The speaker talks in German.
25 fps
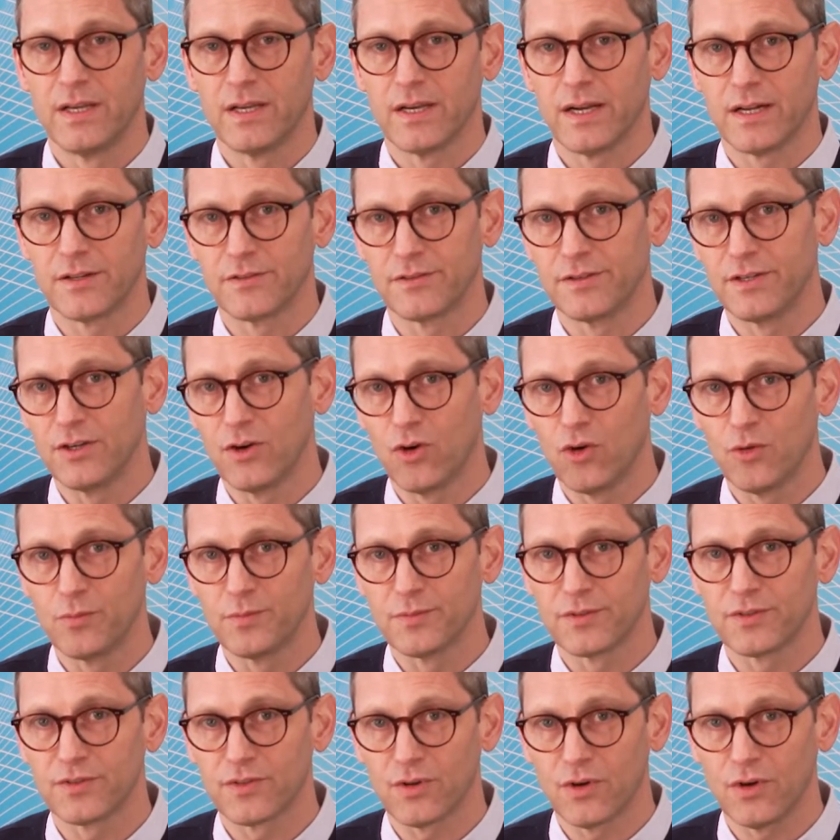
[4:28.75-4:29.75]
Also die
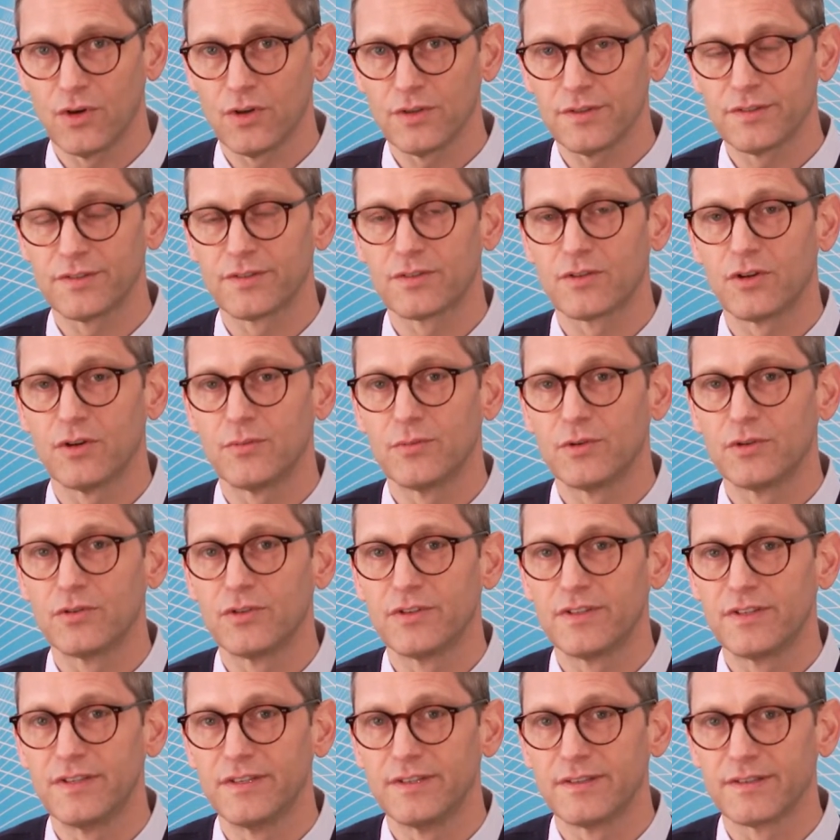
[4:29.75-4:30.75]
Open Source
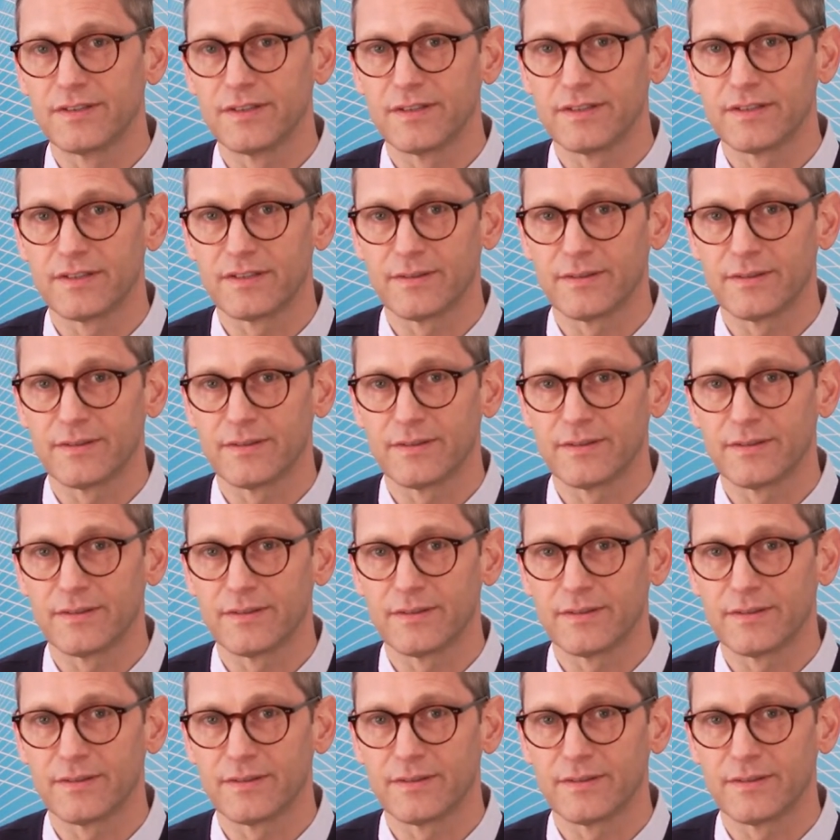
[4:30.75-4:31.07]
Community ist der